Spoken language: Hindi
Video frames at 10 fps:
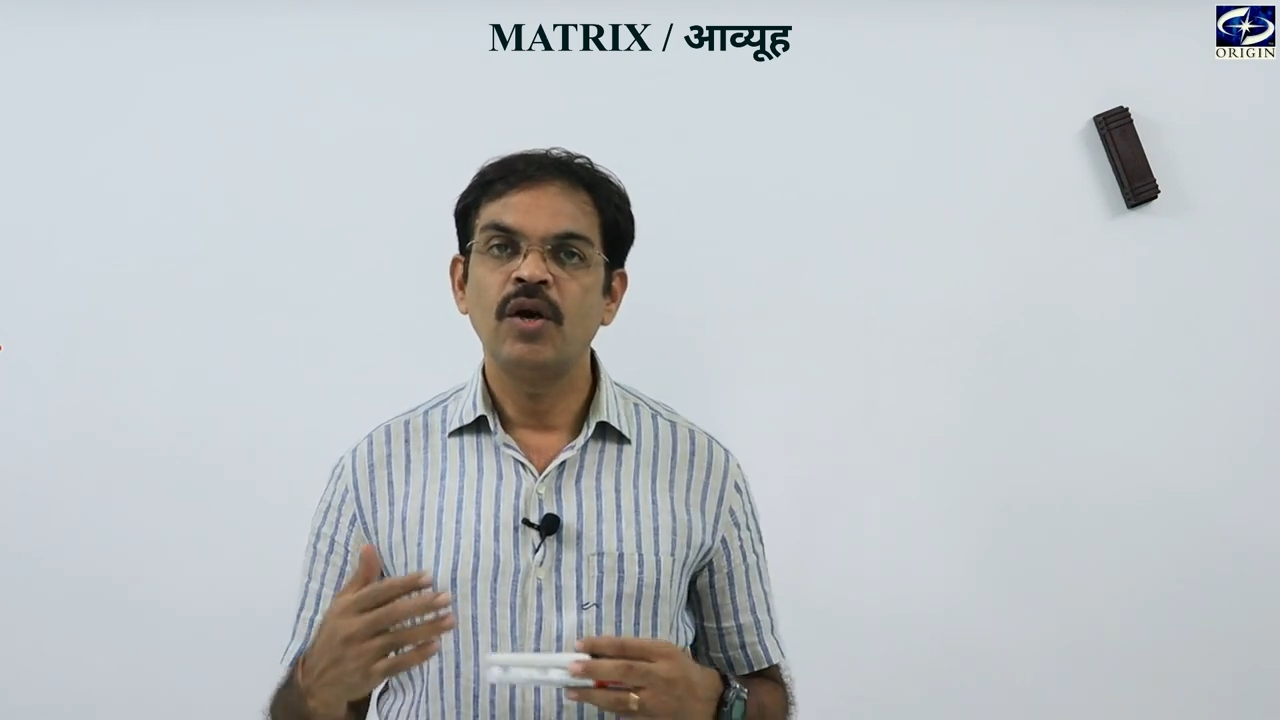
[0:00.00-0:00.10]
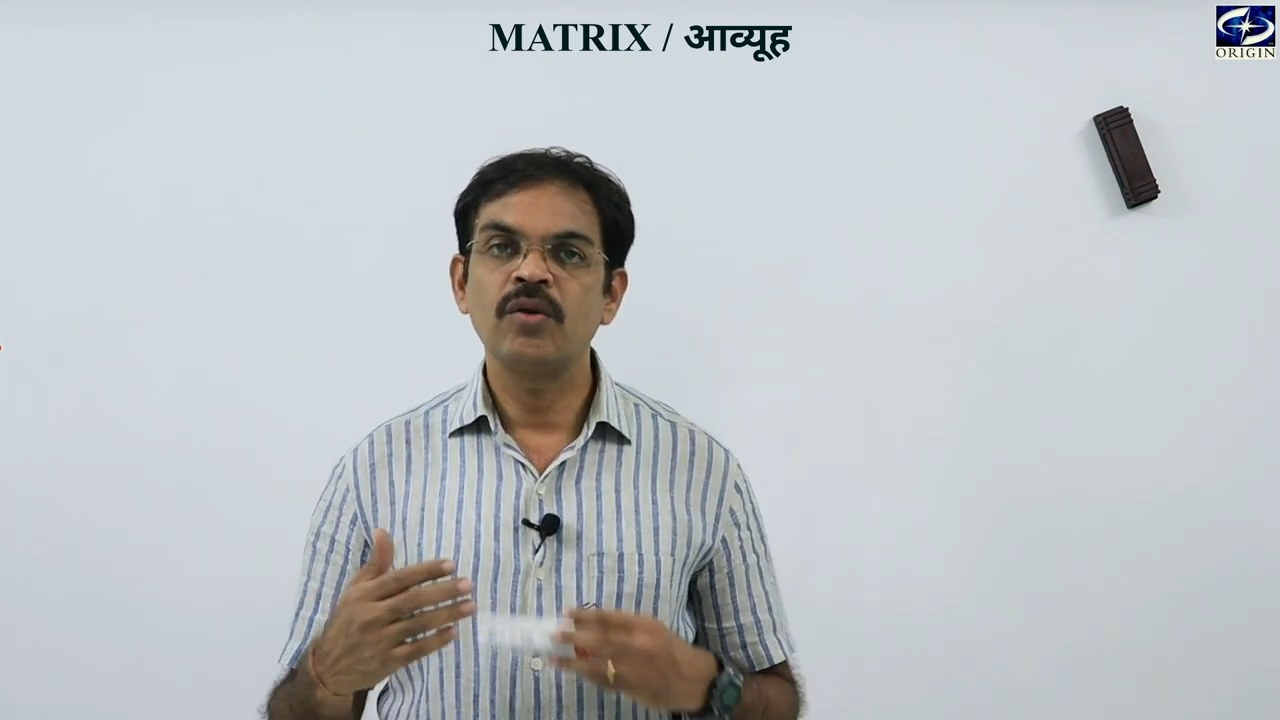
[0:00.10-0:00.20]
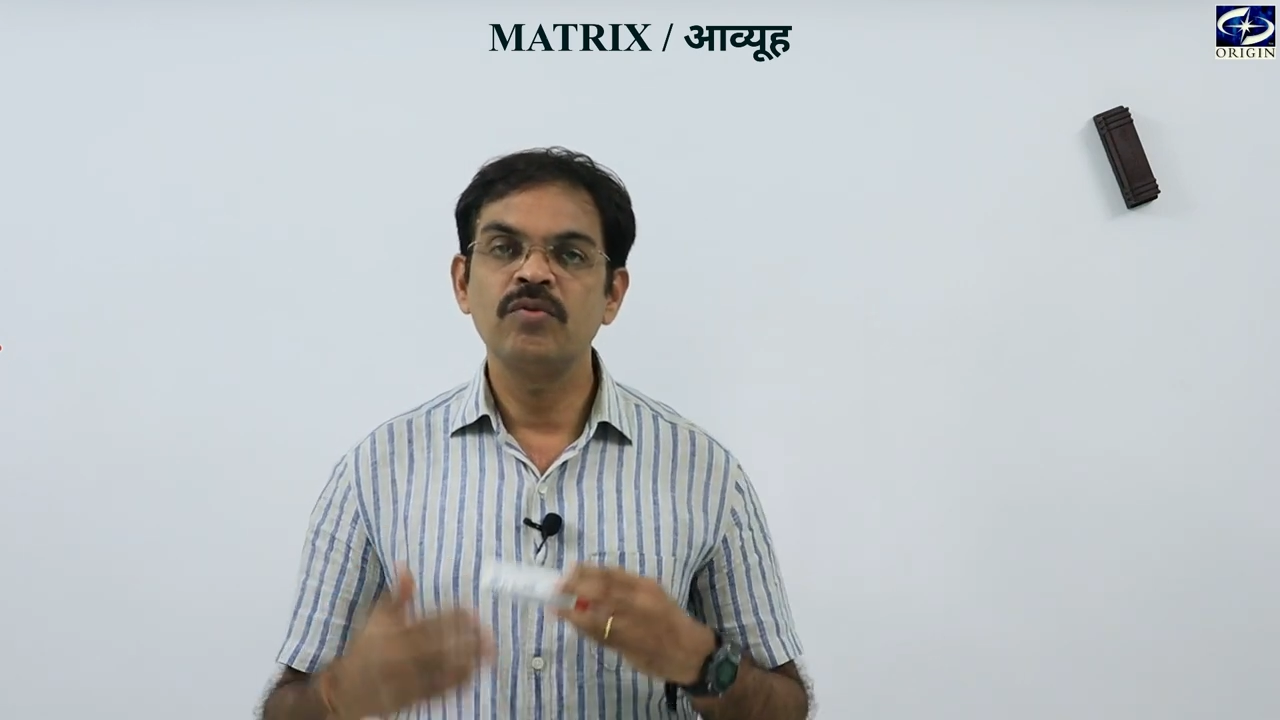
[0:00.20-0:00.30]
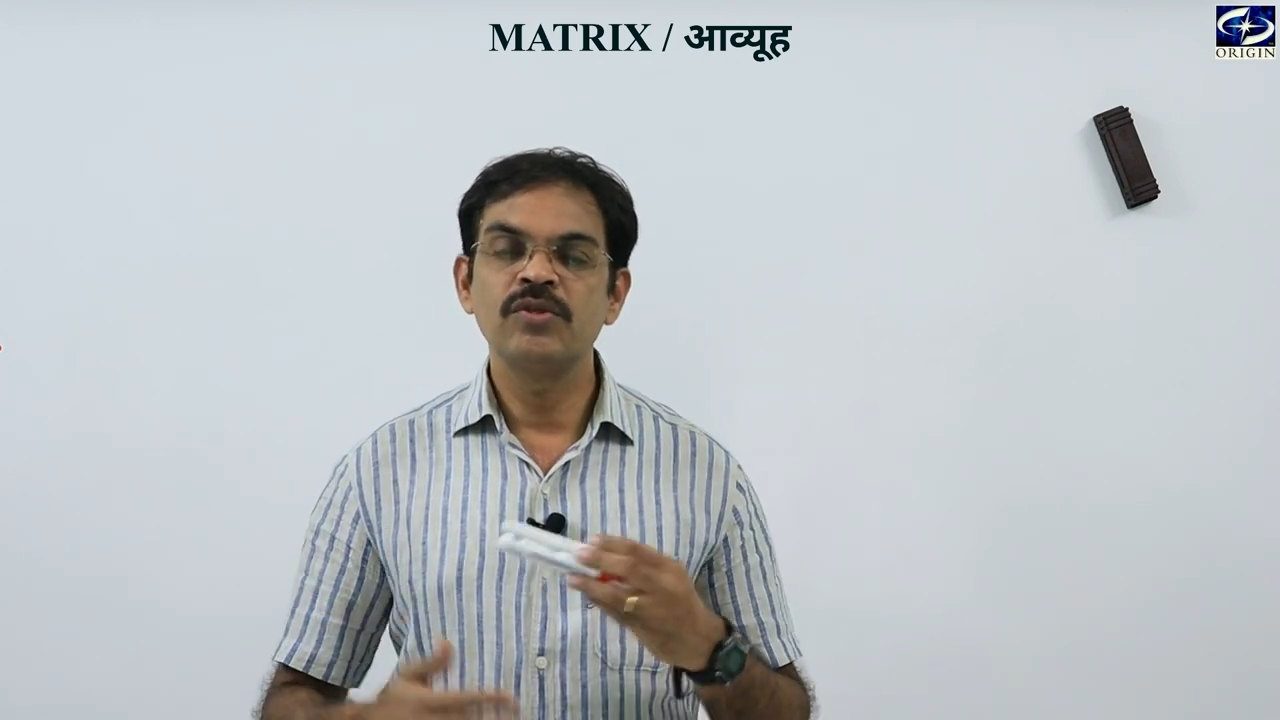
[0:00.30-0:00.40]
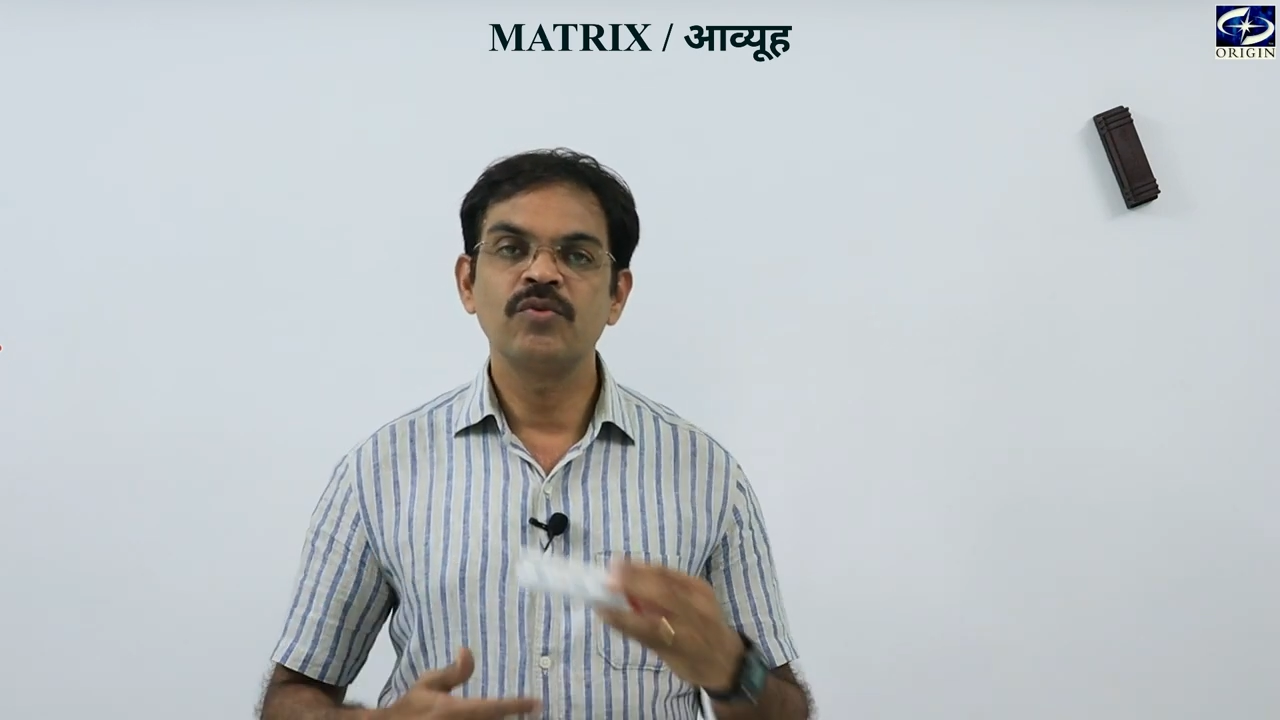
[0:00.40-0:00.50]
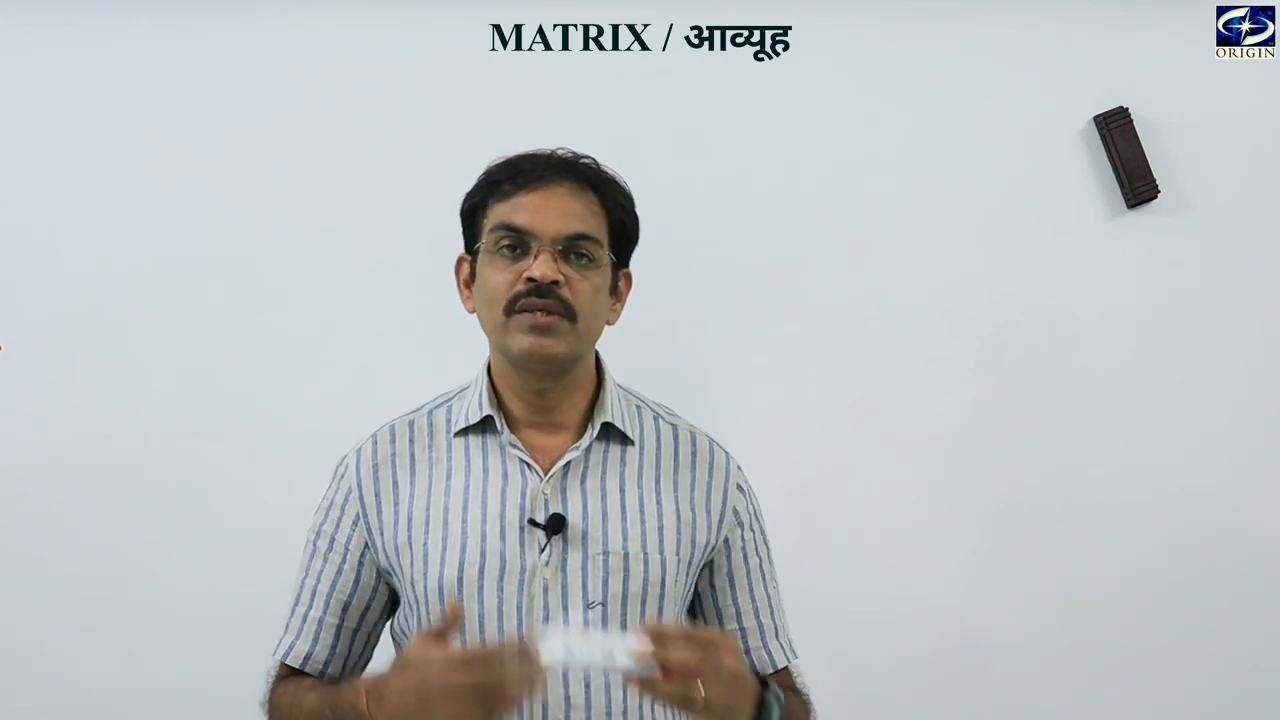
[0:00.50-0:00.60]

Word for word: और कुछ